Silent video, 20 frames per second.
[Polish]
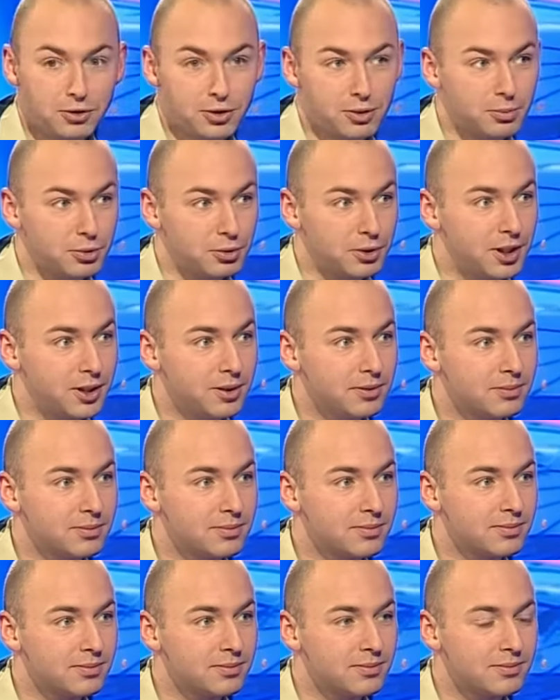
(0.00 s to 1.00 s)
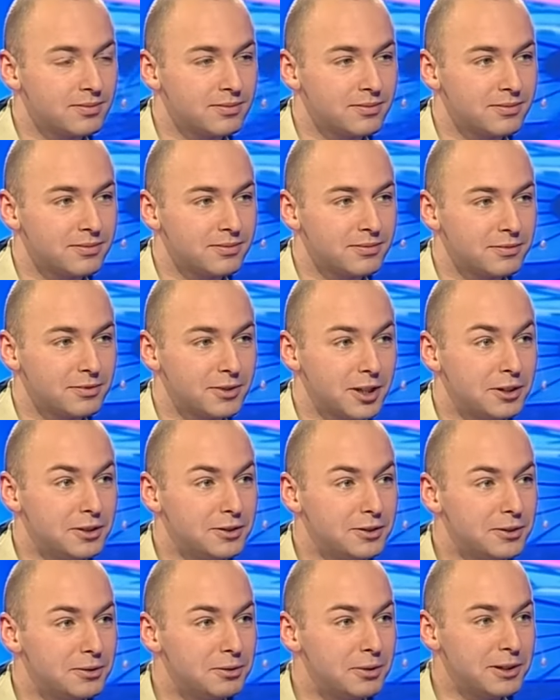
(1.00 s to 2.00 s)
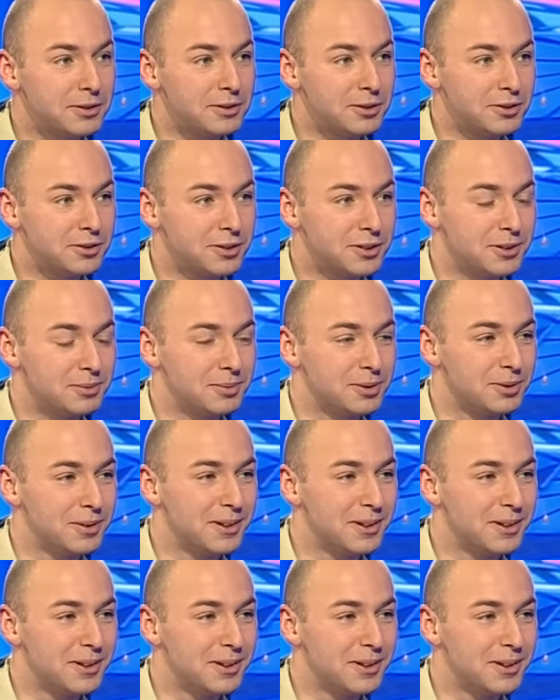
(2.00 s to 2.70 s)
czemu nie? Takiej sytuacji jeszcze nie było. To